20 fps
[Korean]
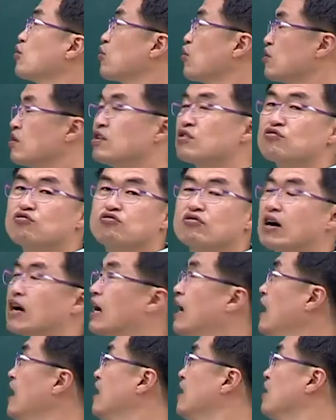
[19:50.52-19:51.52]
또는
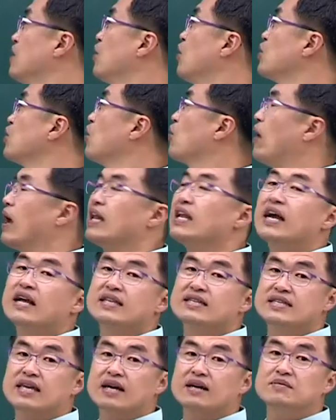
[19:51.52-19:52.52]
국가가 어, 요
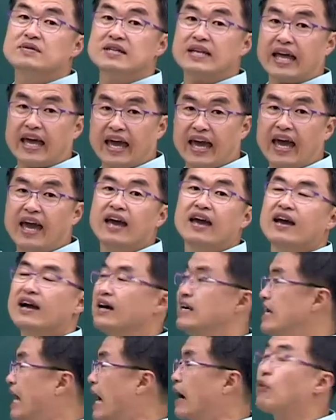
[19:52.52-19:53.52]
관리한테 세금을
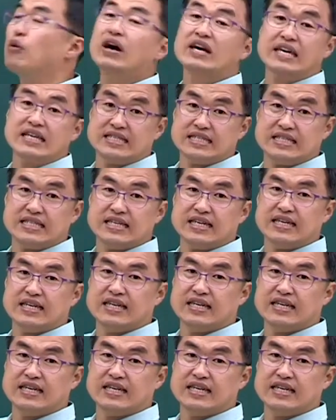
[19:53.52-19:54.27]
내라고 하겠지.